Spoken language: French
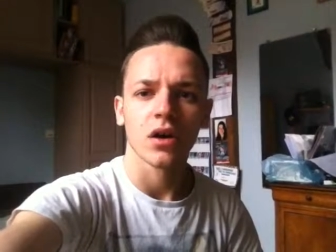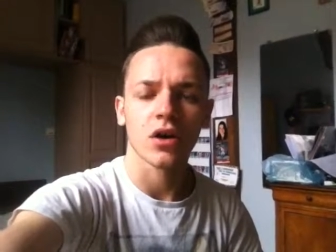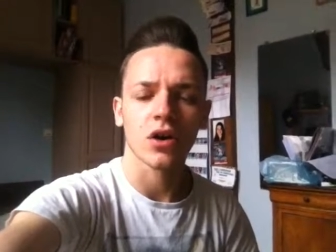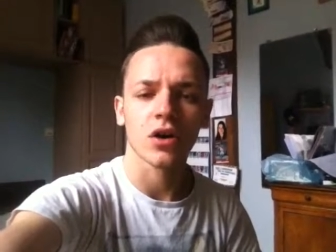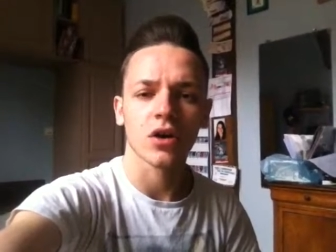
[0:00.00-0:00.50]

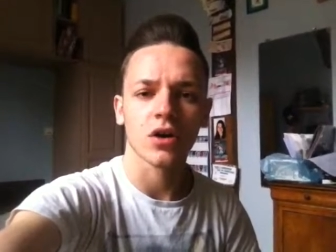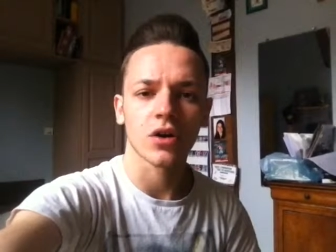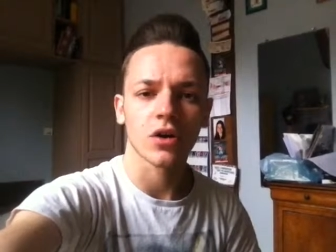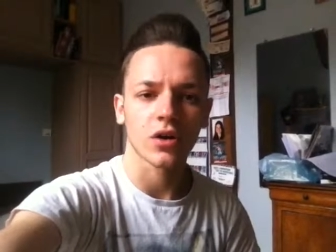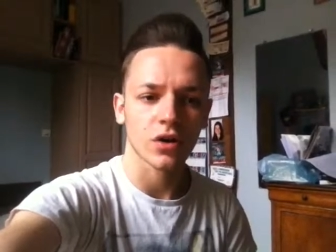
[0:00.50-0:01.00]

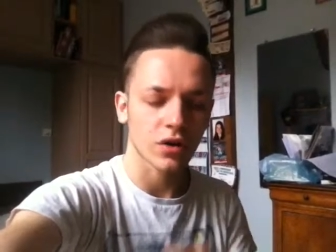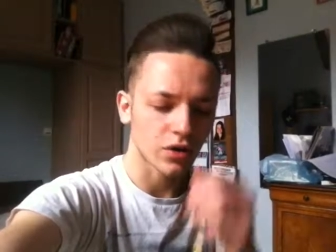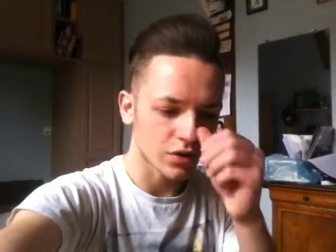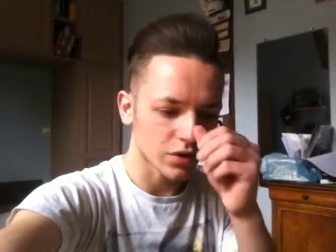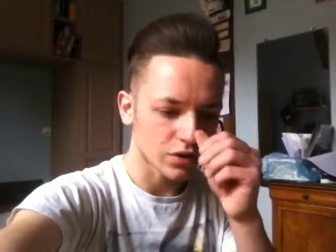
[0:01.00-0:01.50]

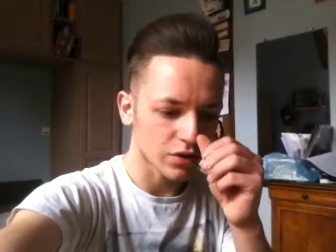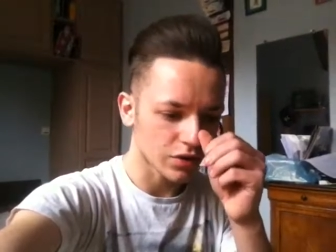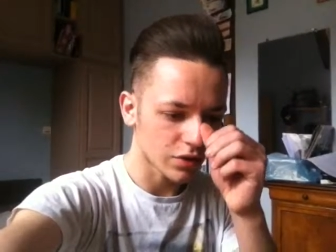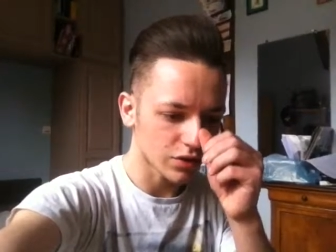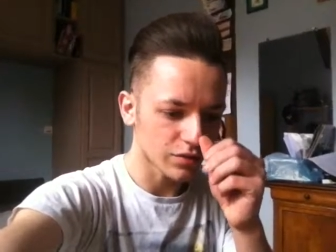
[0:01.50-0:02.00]
En
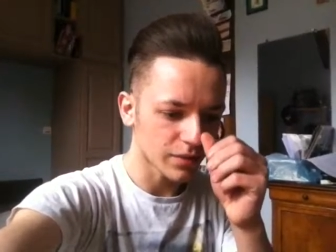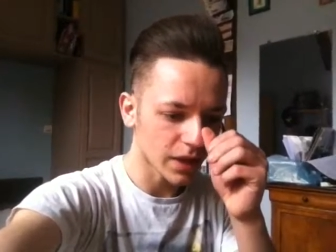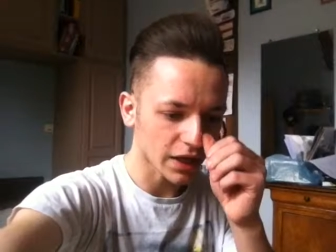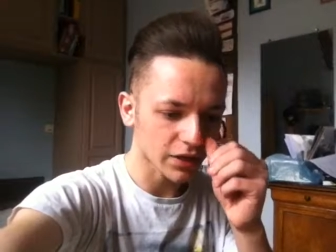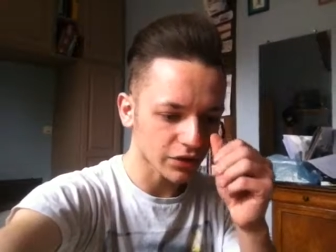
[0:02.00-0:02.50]
euh,
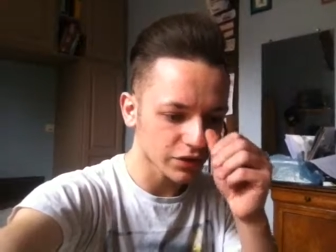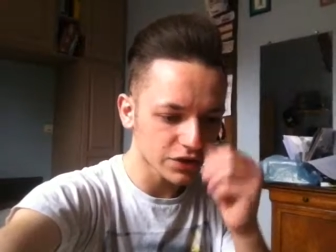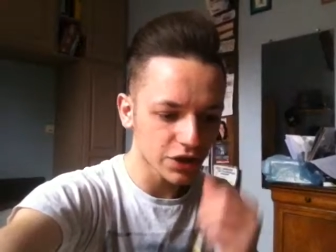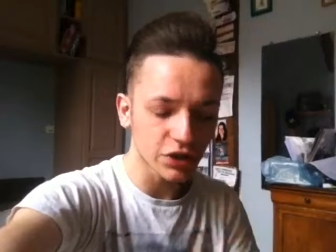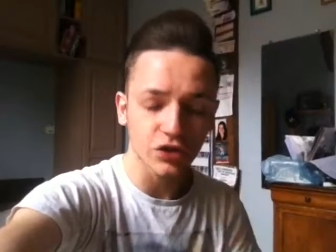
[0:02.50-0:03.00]

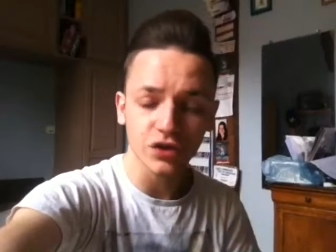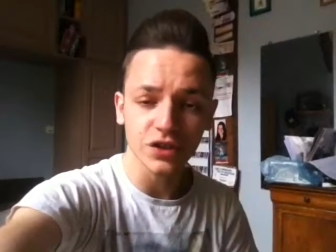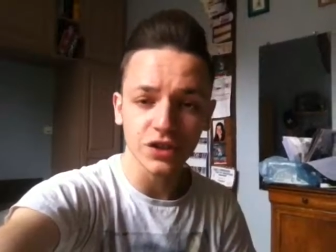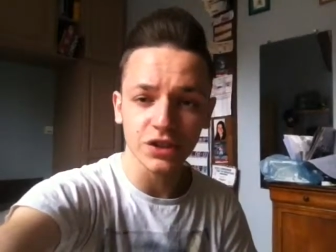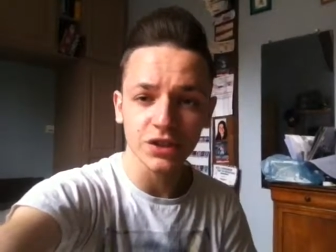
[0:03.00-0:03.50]
mercredi et
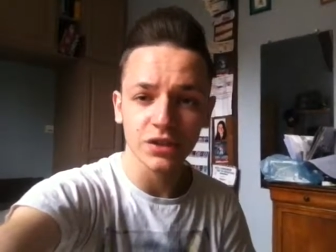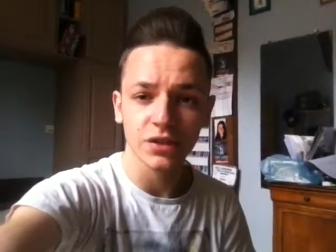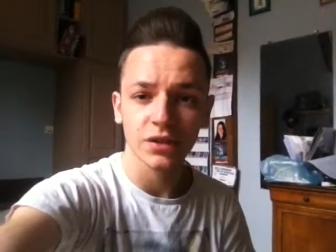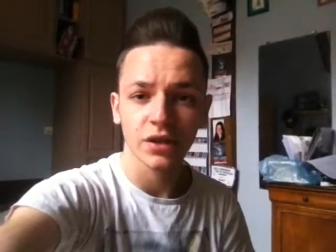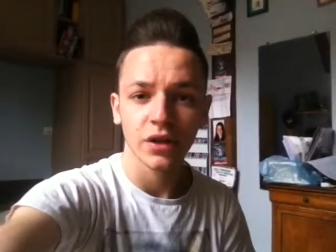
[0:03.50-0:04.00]

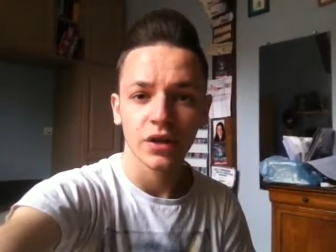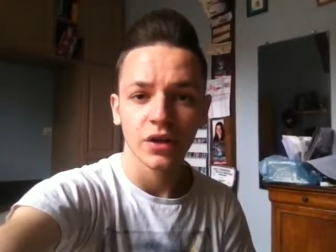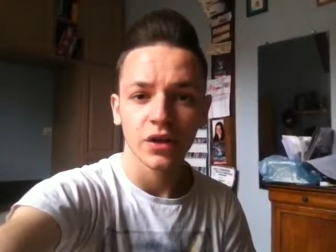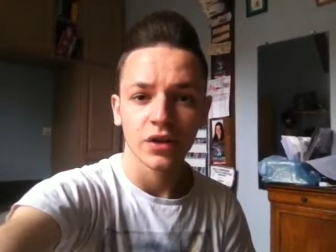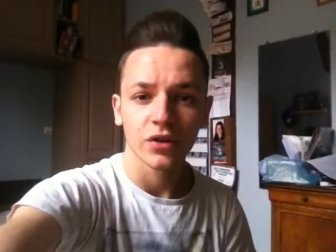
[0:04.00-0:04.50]
jeudi,
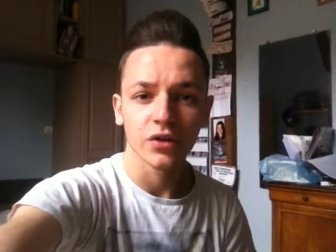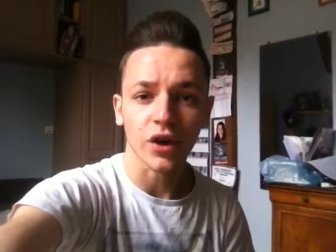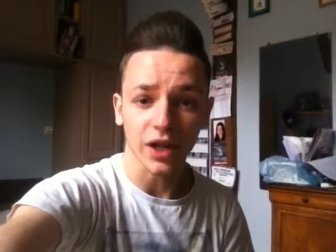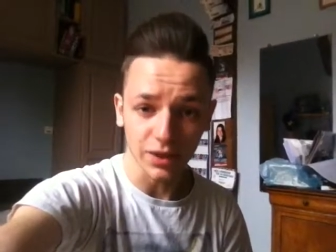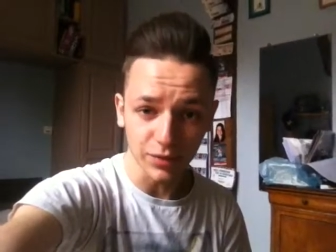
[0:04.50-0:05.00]
il y
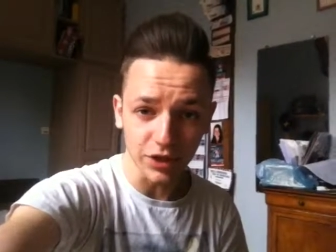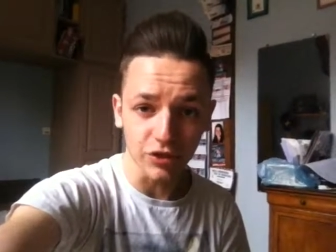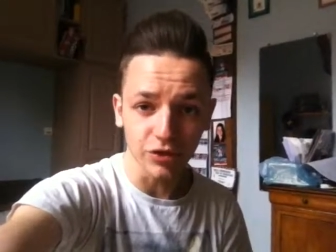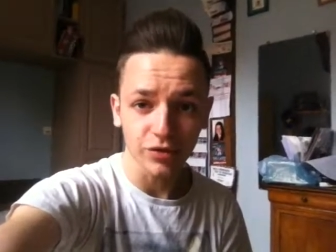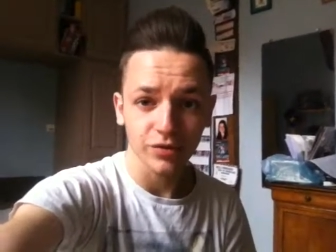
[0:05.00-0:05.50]
aura les
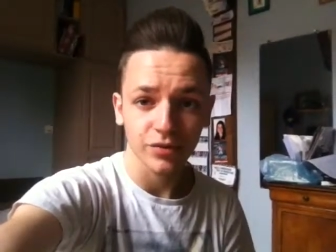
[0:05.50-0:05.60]
milieux.